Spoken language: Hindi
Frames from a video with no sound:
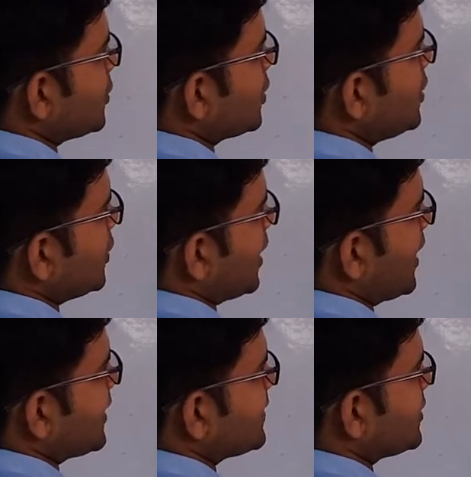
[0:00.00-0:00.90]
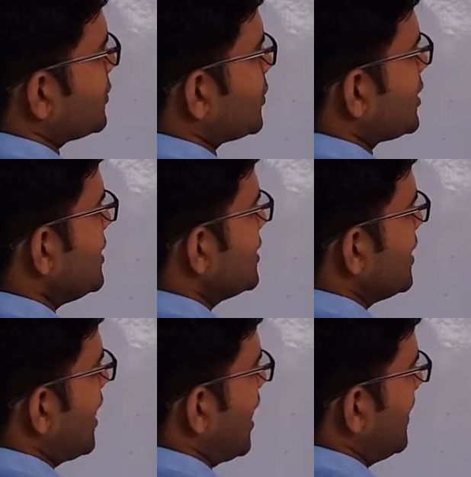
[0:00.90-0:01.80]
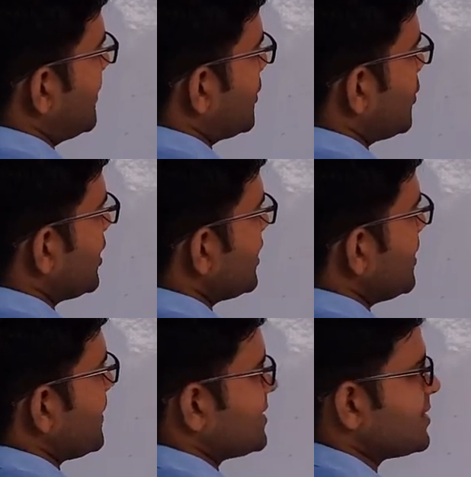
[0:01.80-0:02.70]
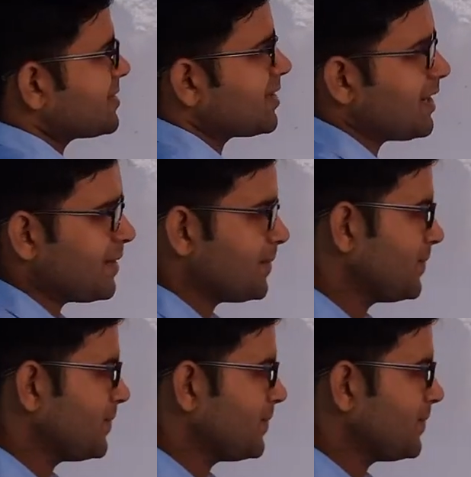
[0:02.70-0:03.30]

करोगे और आगे से देखोगे आप कहोगे कि ये पच्चीस का है